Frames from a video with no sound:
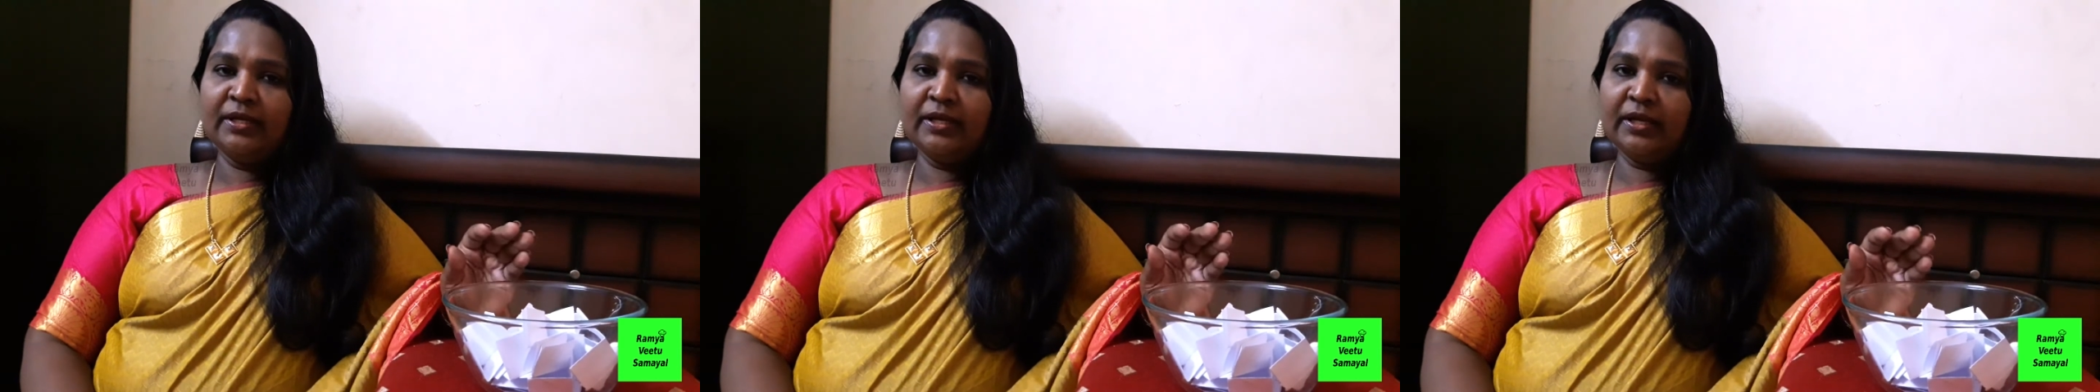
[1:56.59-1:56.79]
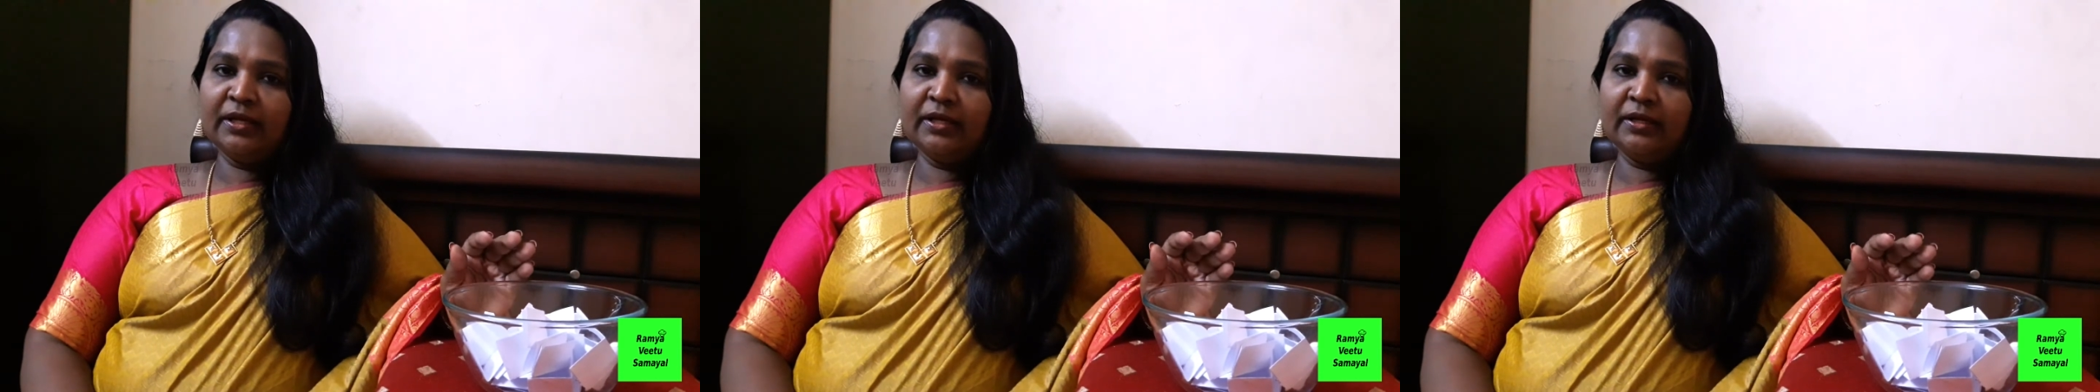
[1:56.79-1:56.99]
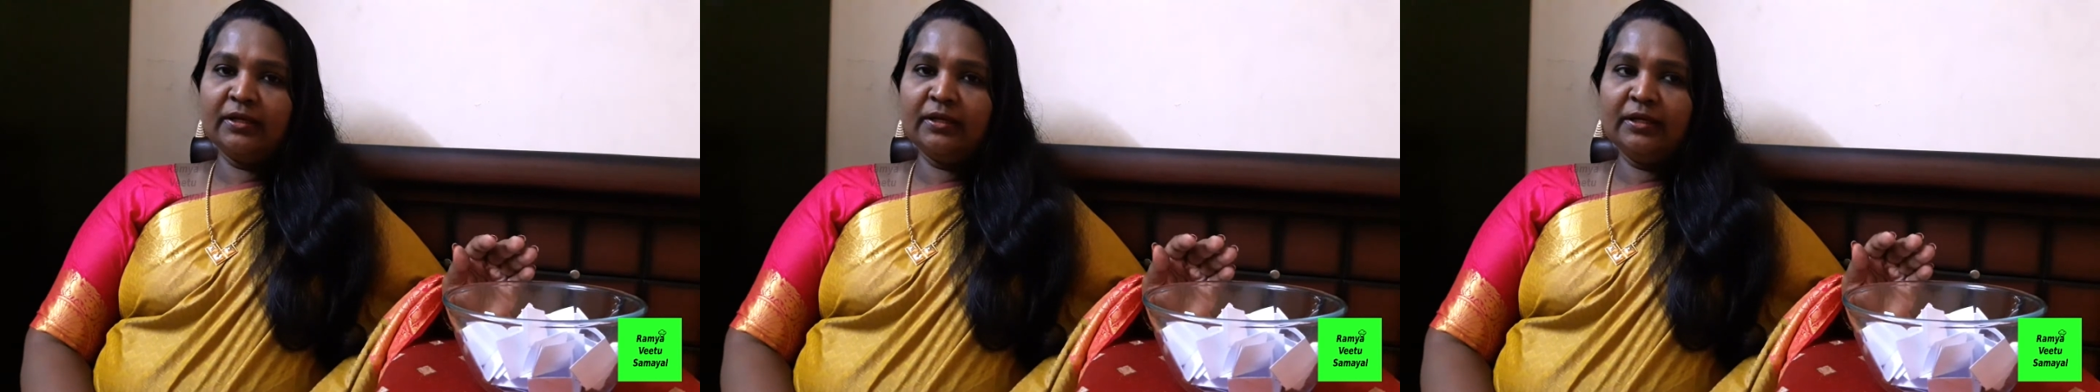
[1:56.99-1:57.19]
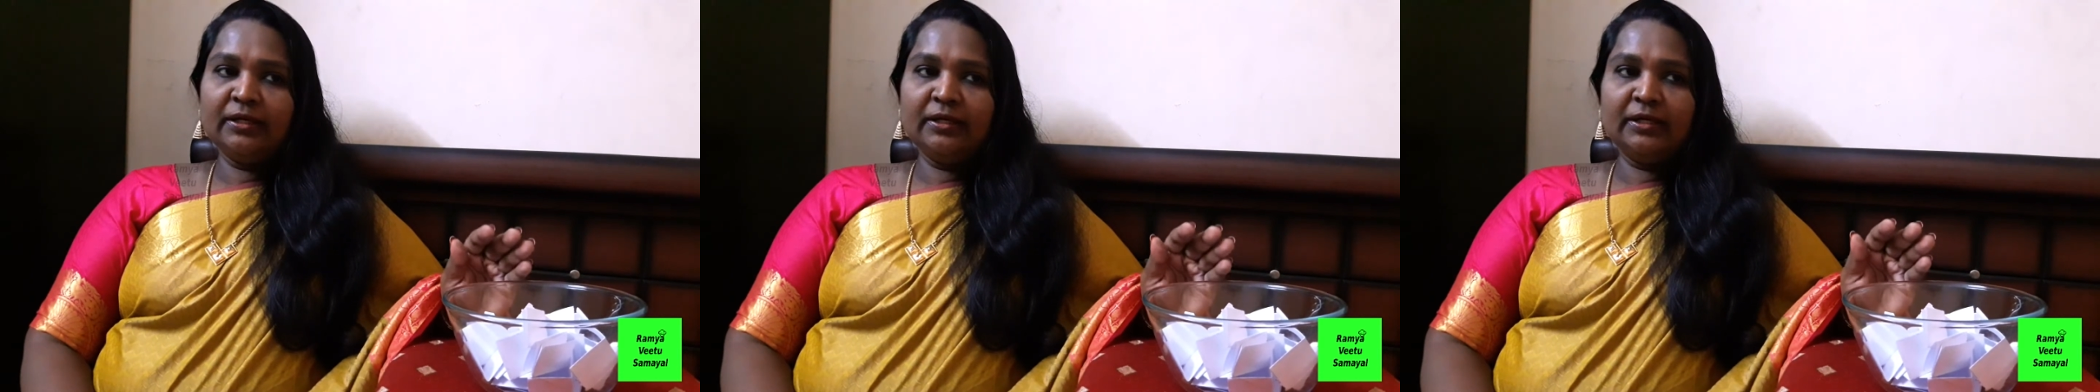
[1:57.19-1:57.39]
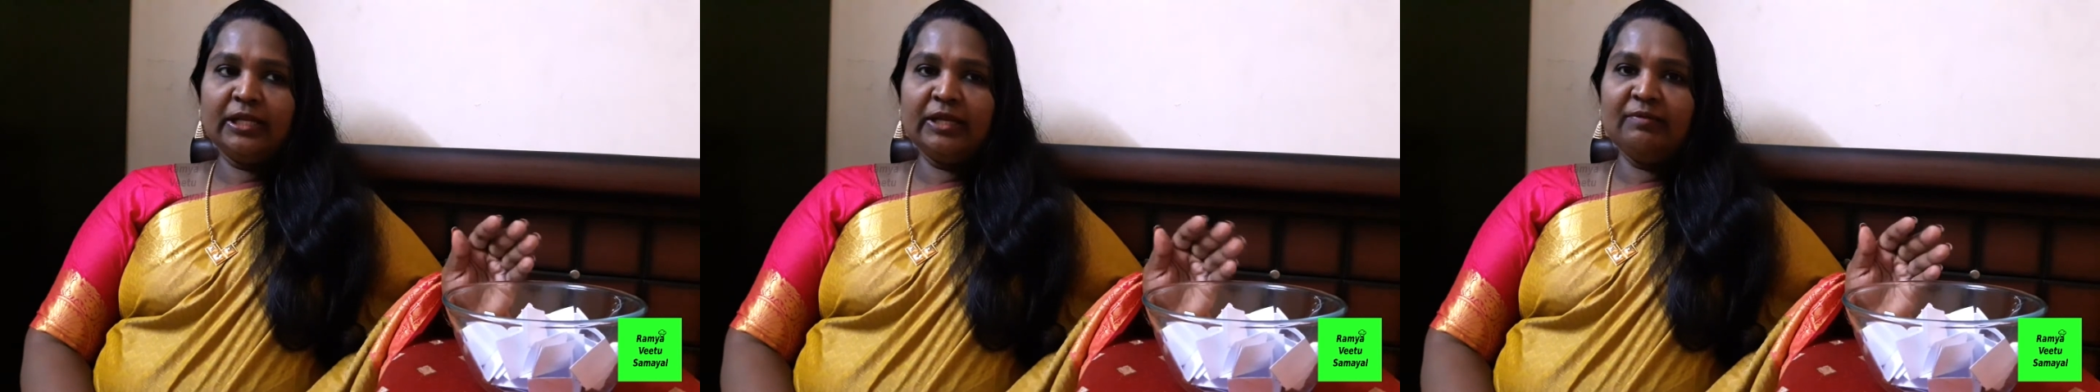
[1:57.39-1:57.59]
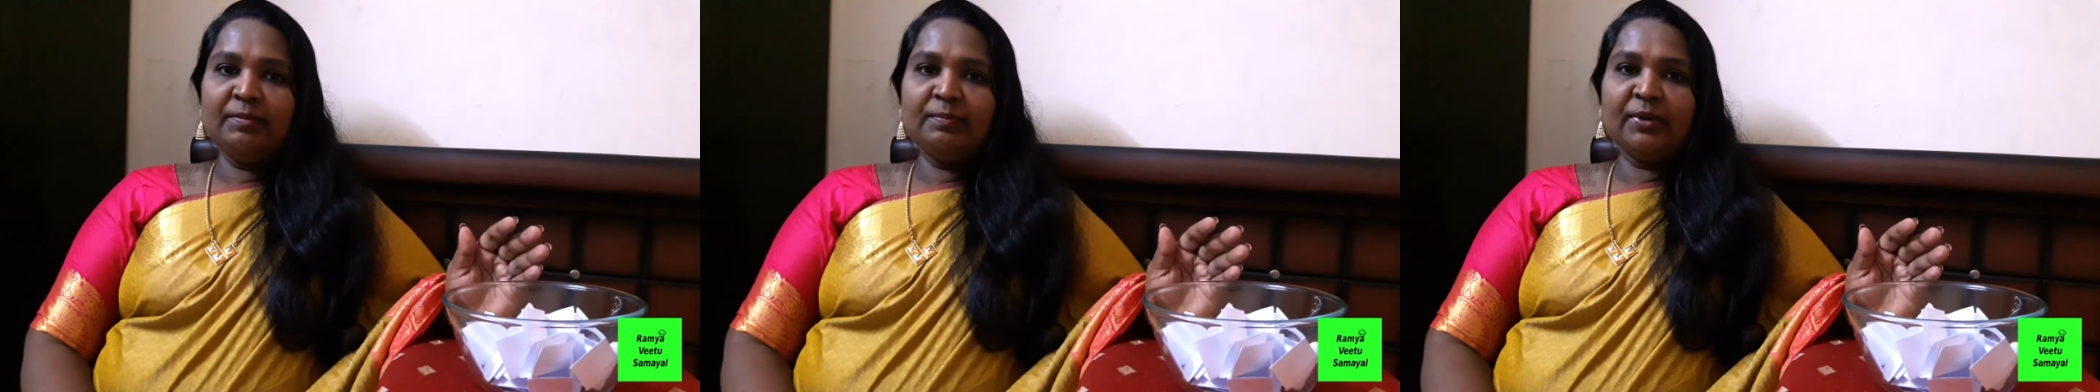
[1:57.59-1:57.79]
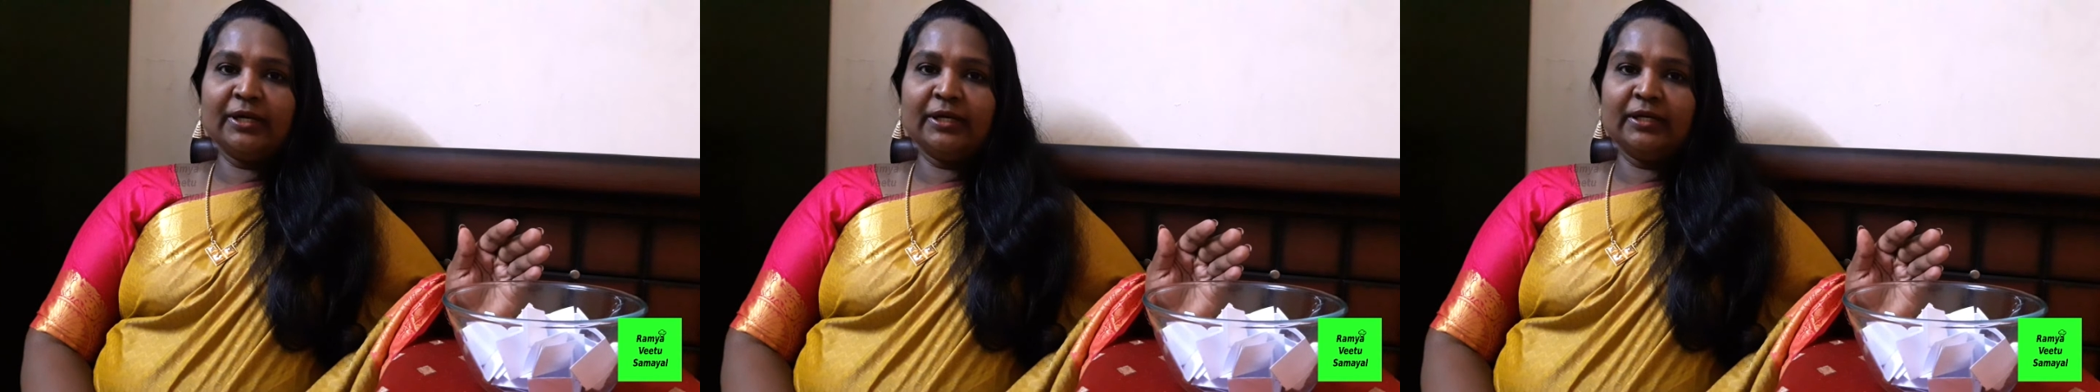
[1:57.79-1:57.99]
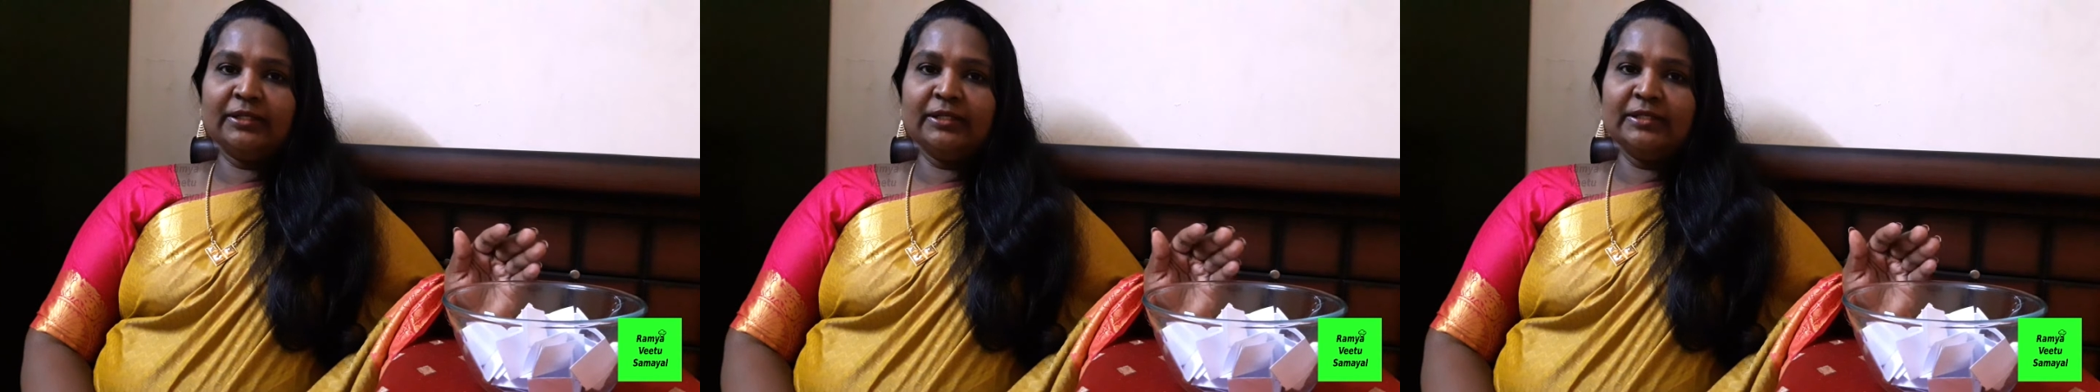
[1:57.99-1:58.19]
எனக்கு டிவி
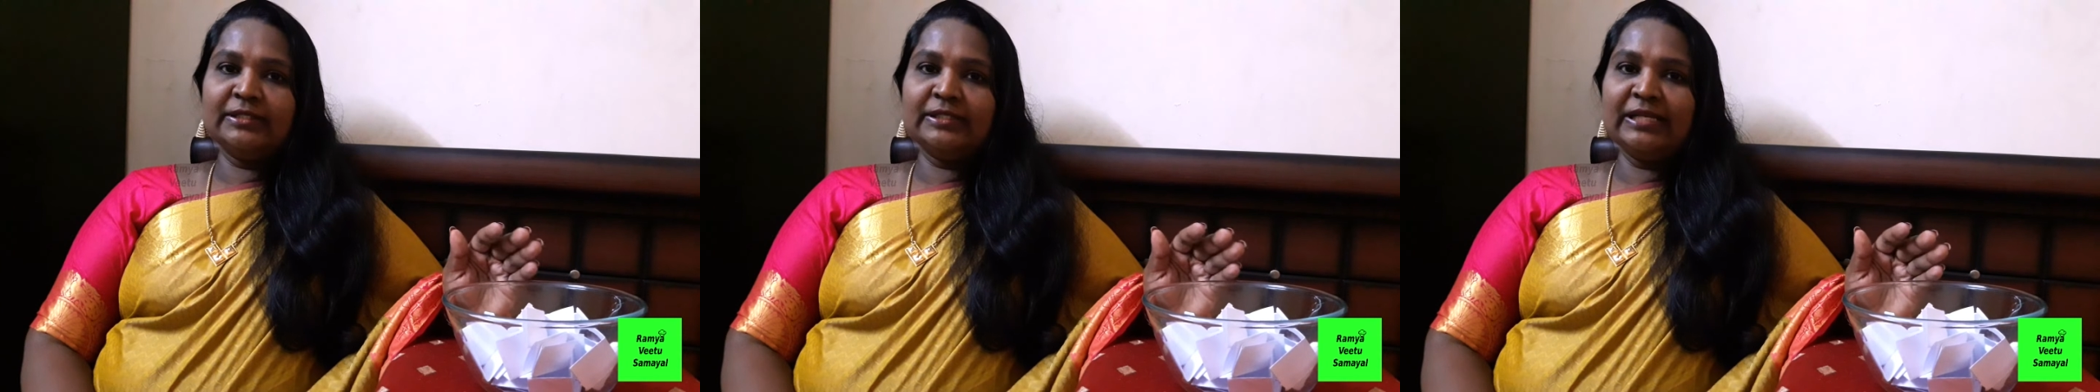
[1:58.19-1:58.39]
பார்க்குறது